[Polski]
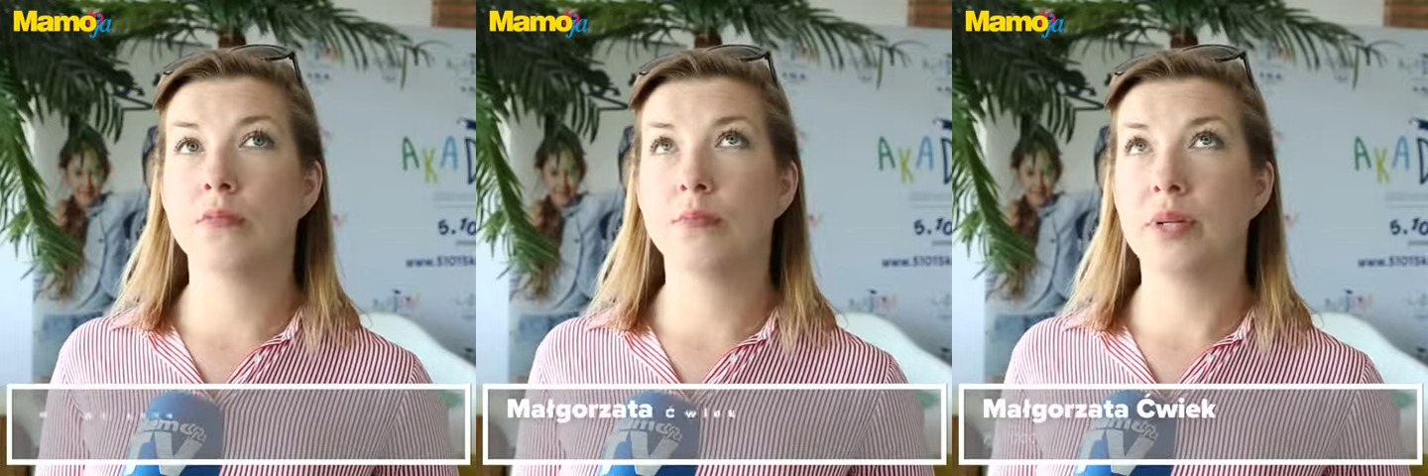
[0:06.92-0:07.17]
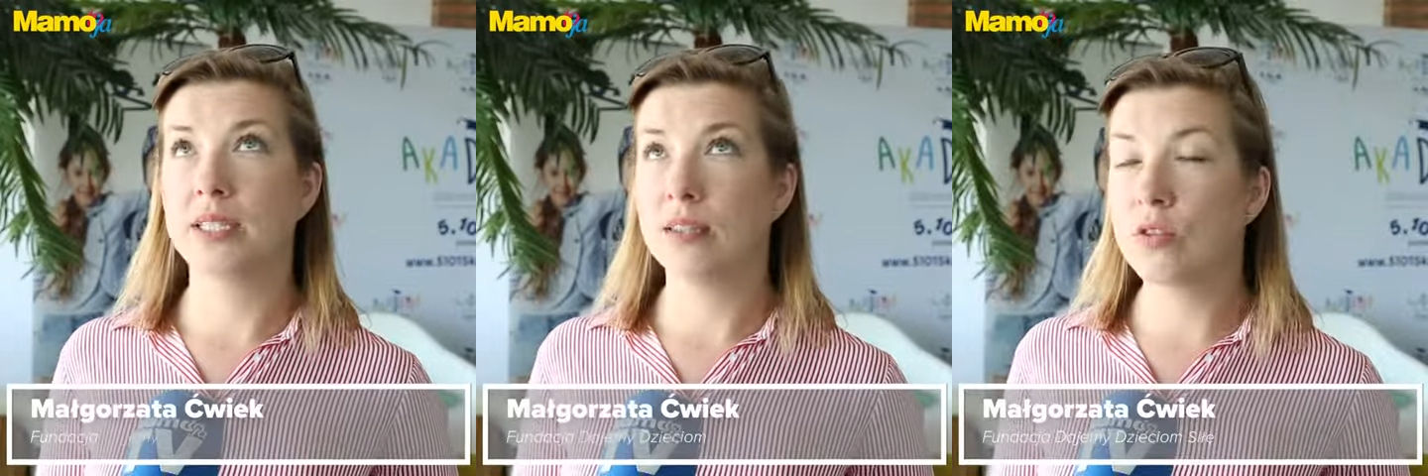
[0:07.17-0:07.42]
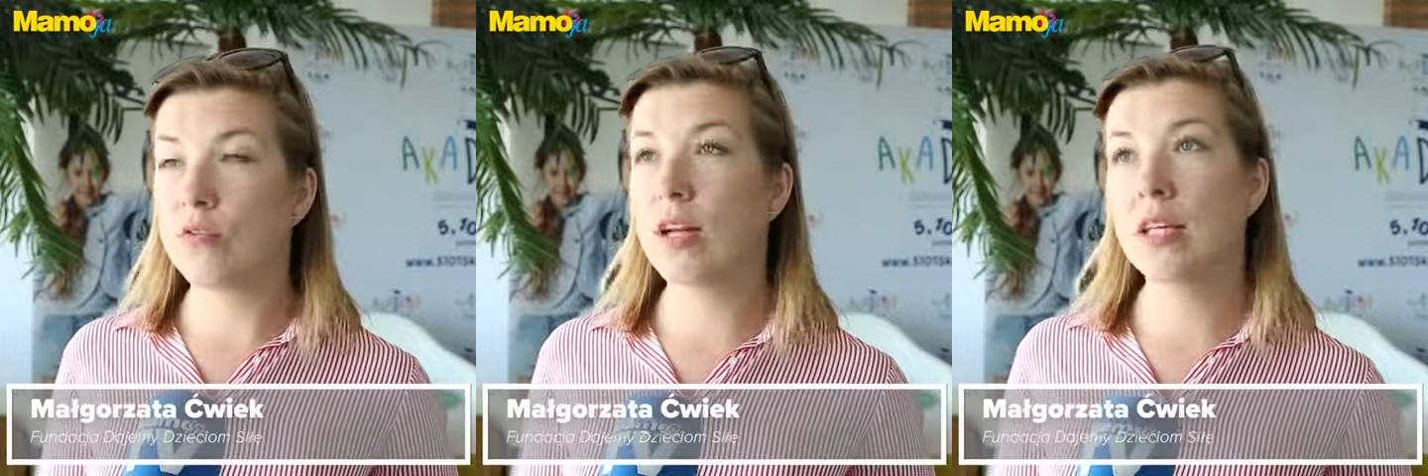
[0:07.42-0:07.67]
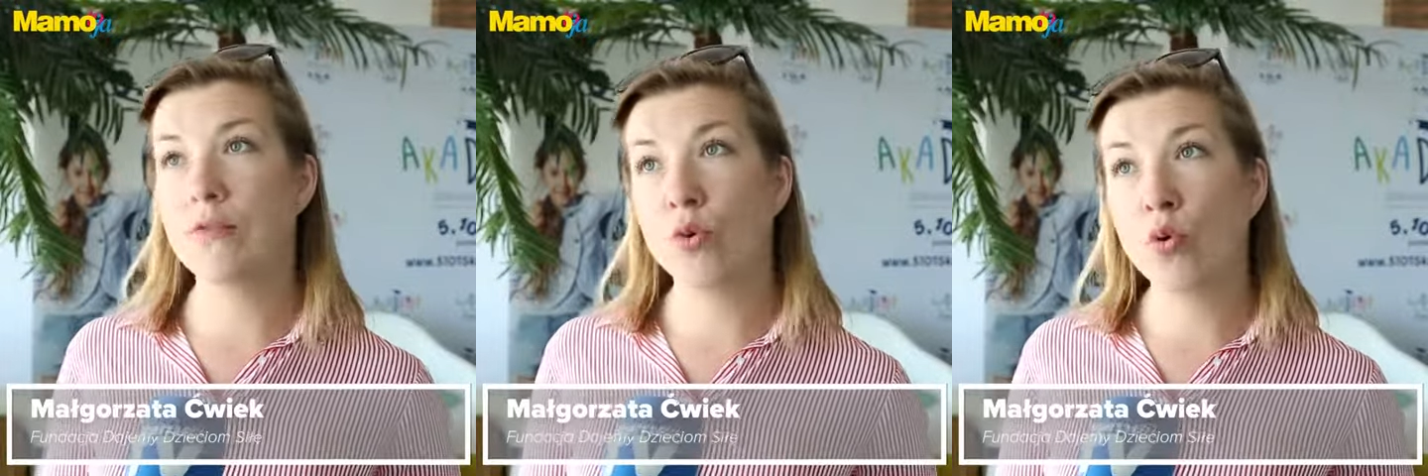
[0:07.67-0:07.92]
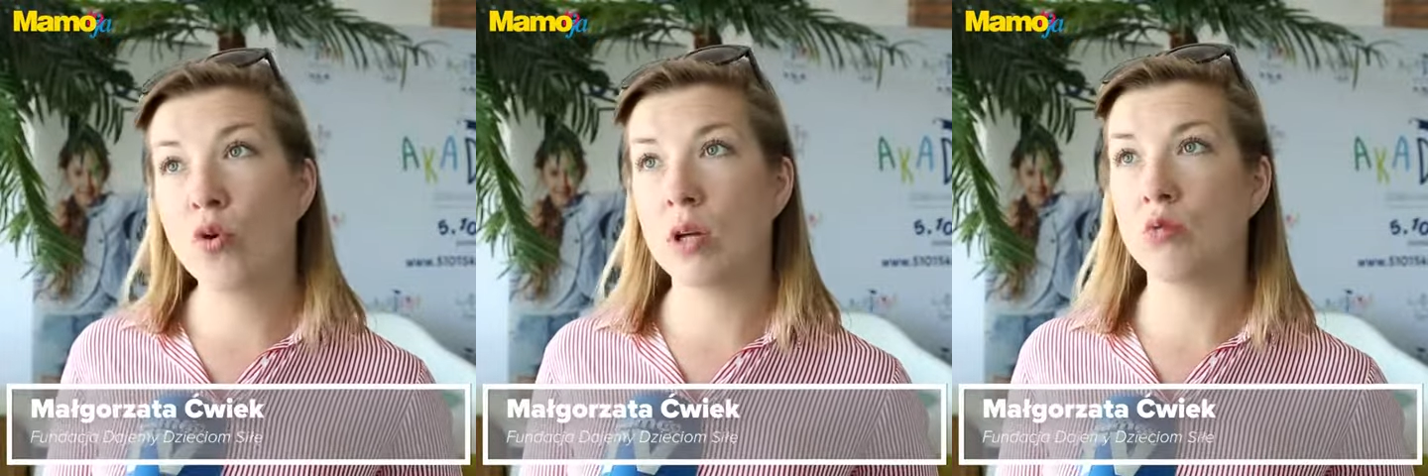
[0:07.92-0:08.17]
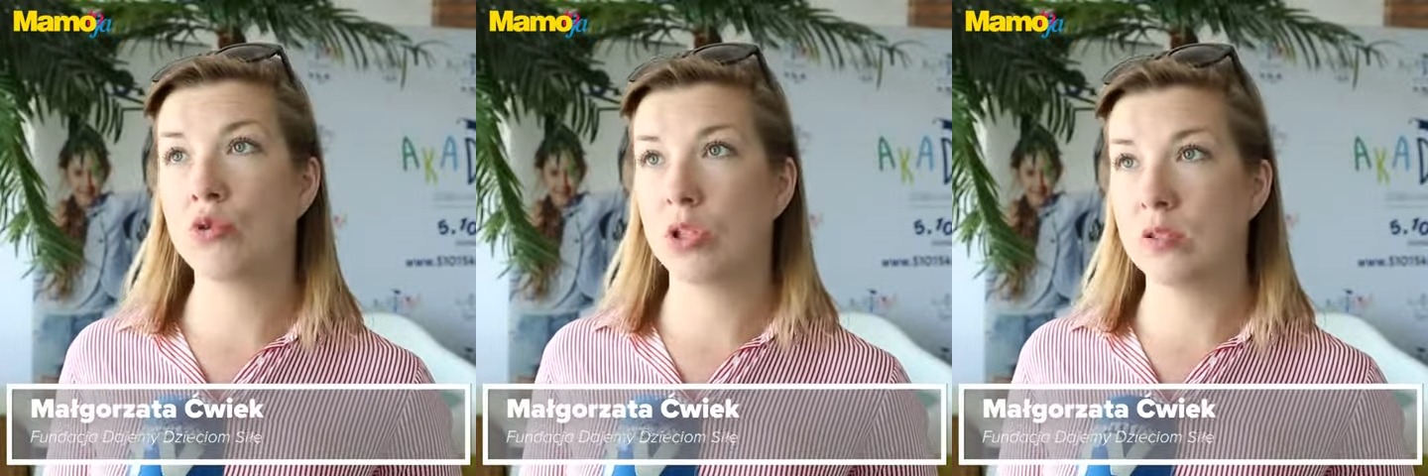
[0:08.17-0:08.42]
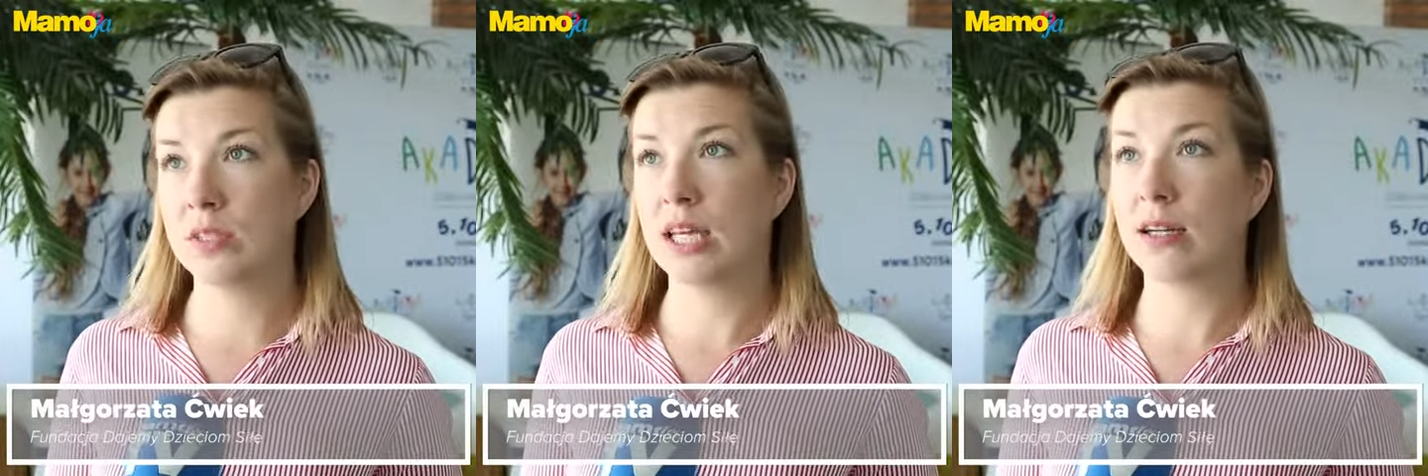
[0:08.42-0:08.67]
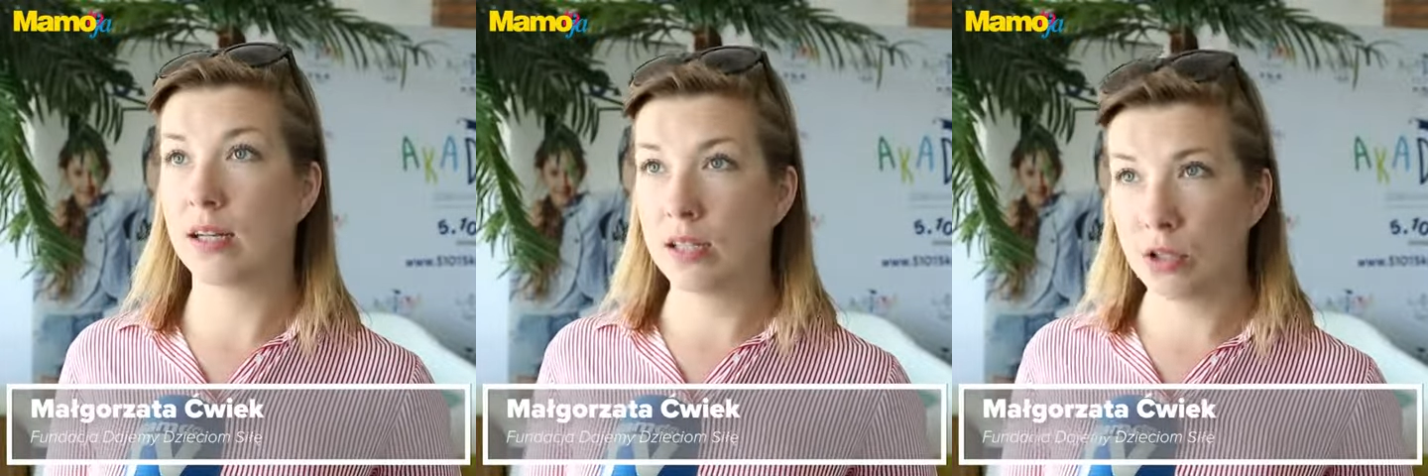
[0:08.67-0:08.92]
prezentowania w ogóle urządzeń
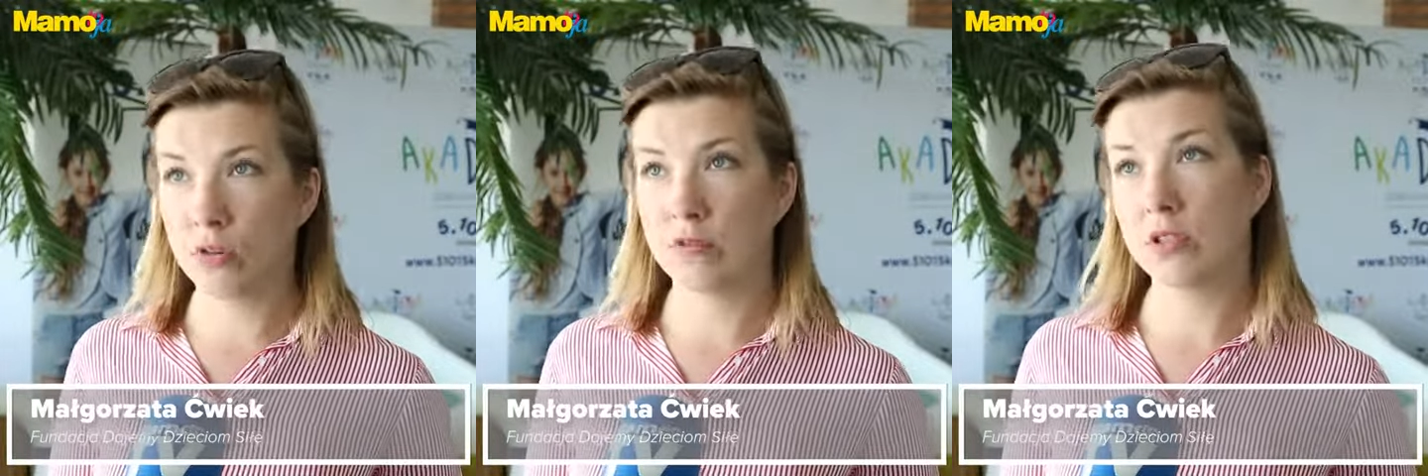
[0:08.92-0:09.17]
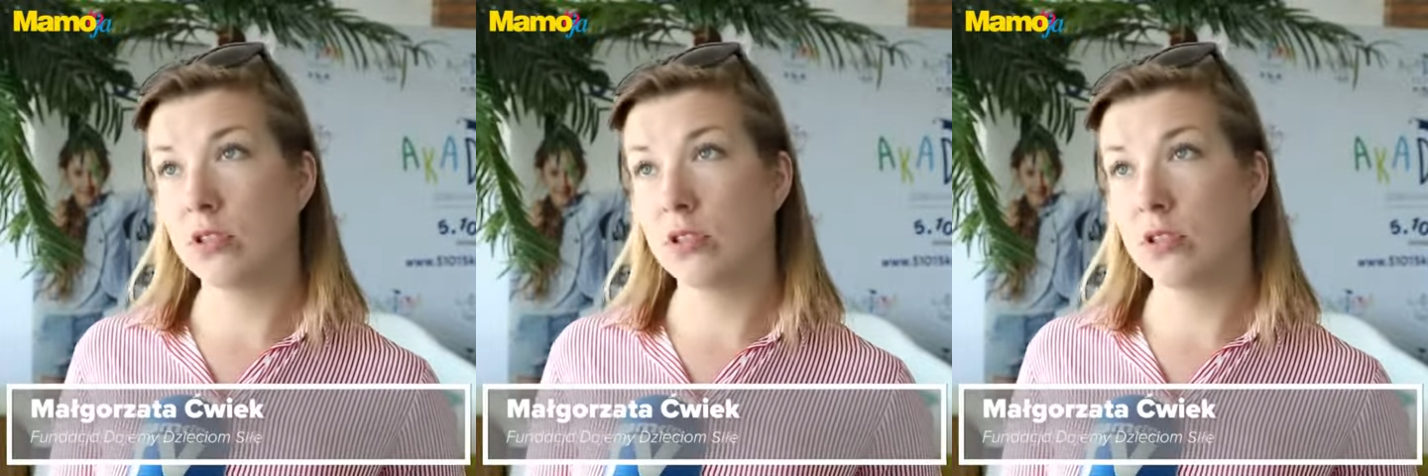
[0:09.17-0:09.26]
ekranowych,